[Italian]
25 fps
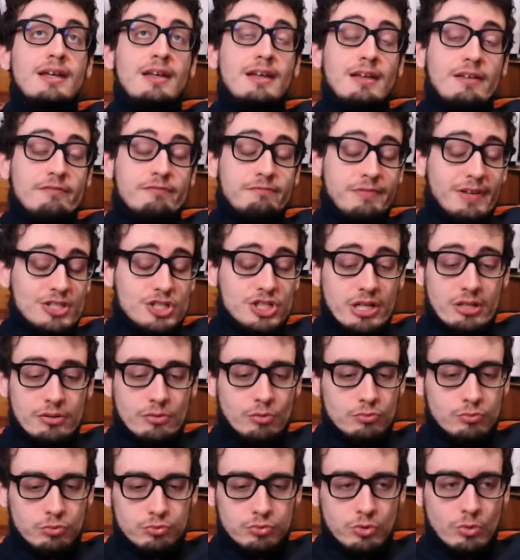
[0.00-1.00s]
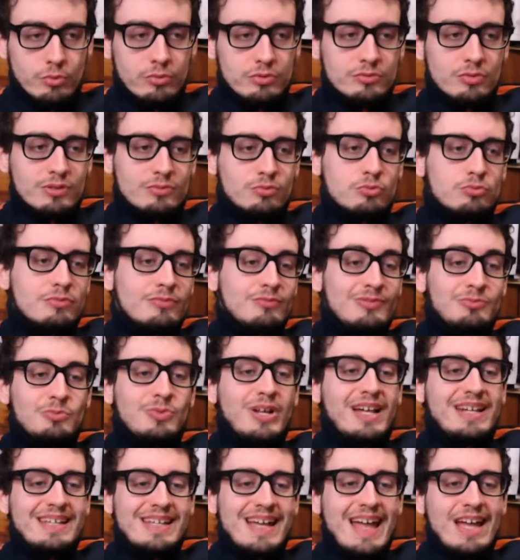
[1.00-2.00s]
facendo tutto, tutto una
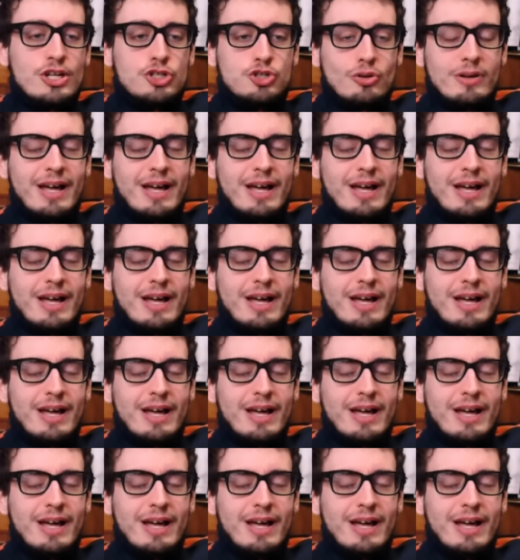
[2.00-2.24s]
reaction